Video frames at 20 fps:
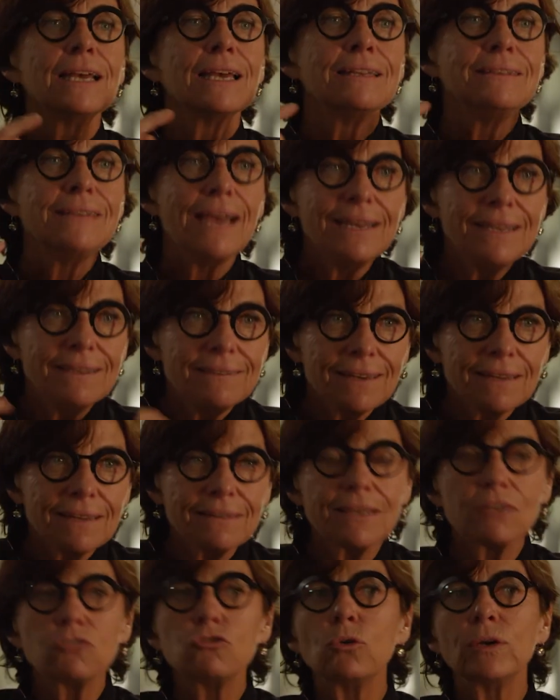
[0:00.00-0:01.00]
d'aller
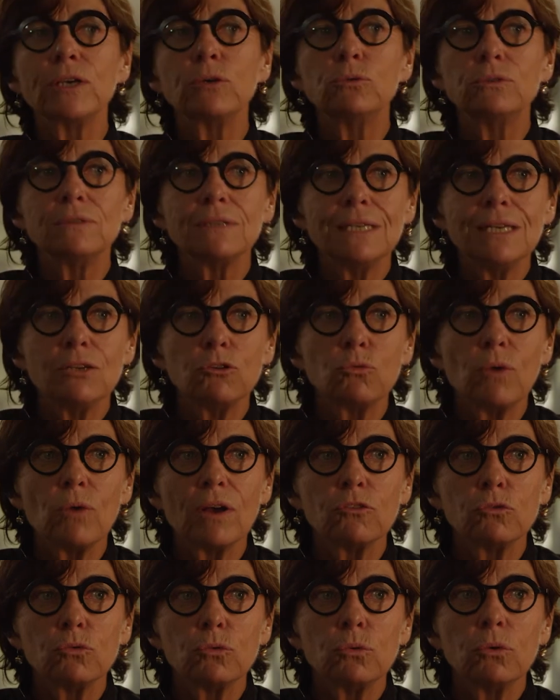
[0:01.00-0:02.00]
certains jours écouter les
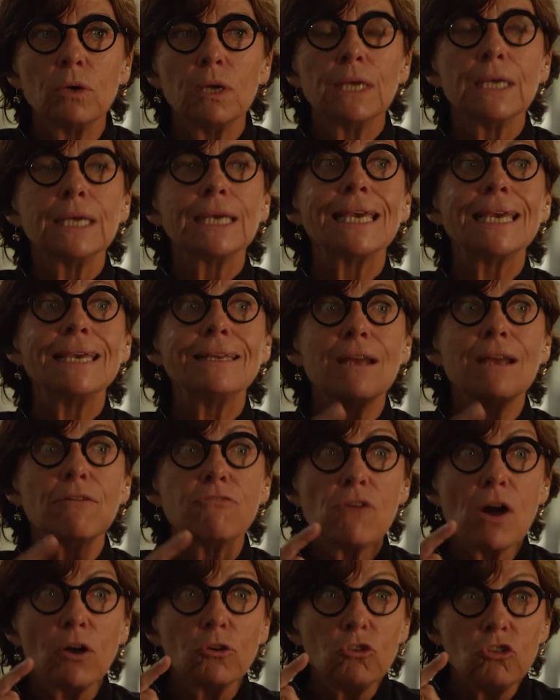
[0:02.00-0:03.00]
oiseaux et
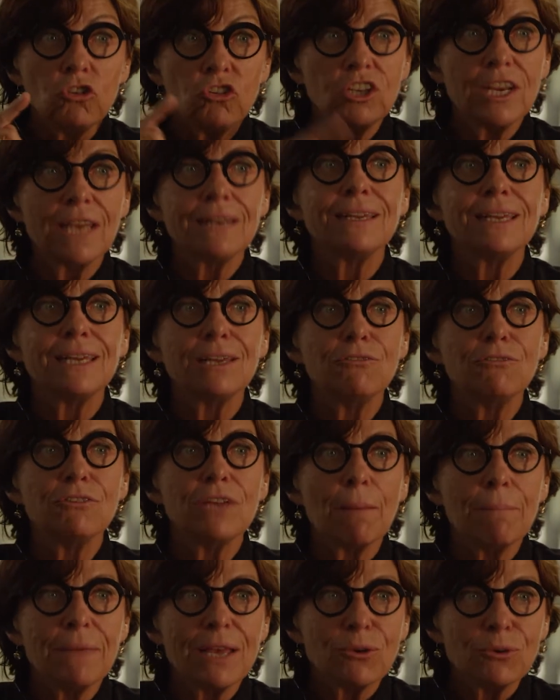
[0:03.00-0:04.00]
d'avoir une chienne qui
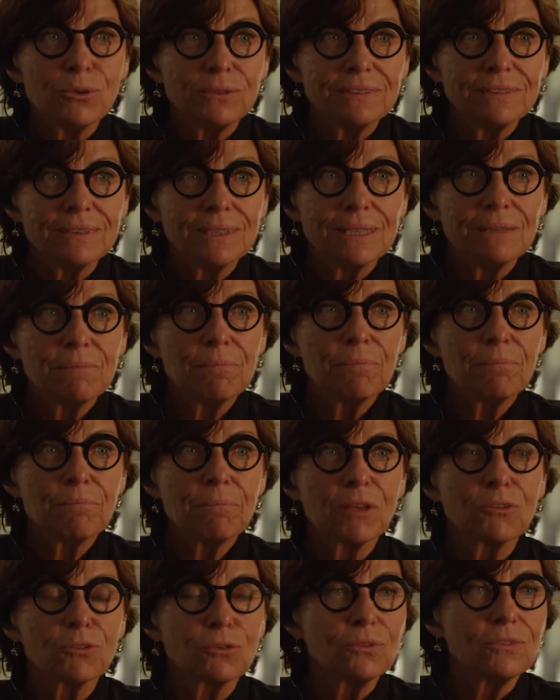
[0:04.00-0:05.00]
vient à mes côtés,
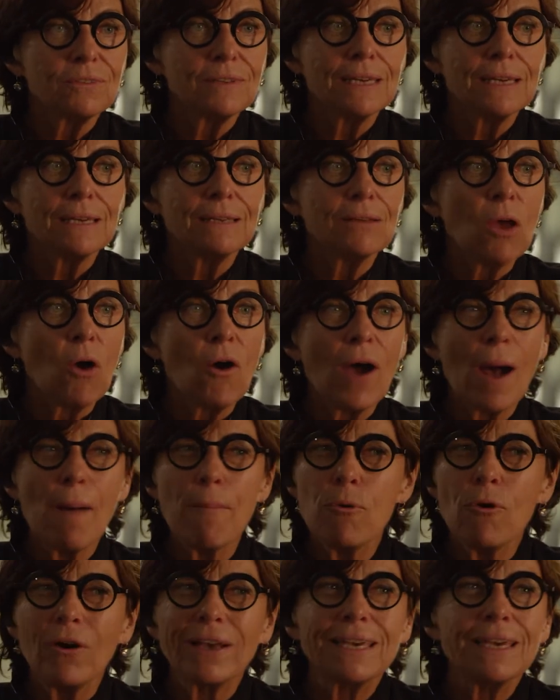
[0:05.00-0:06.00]
parce que c'est un
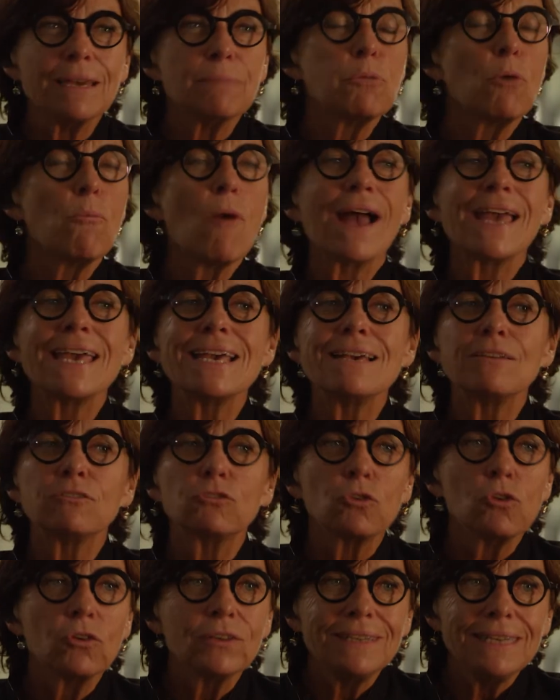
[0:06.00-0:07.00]
rapport qui est pour moi
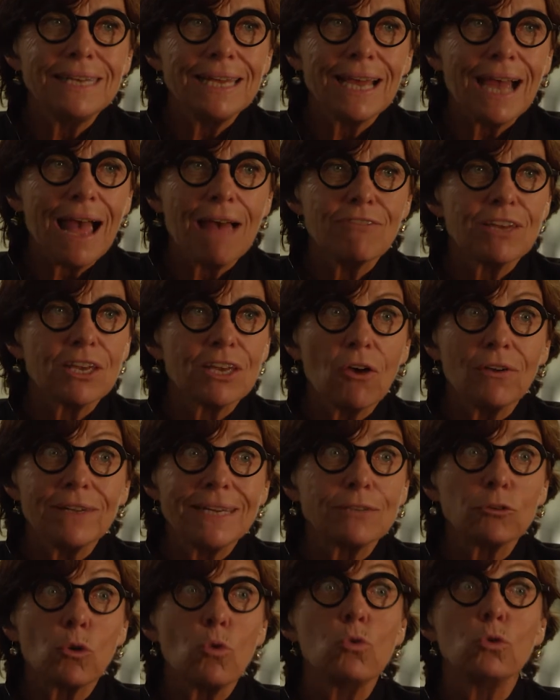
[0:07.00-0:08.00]
extraordinaire avec un
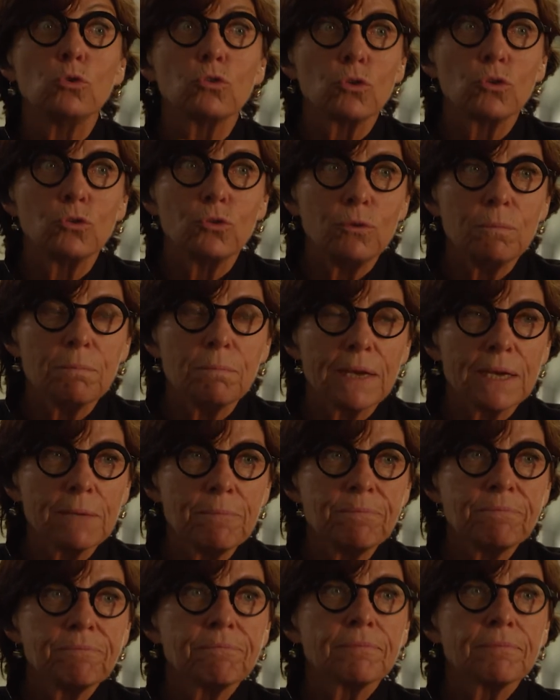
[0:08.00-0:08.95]
être autre qu'humain,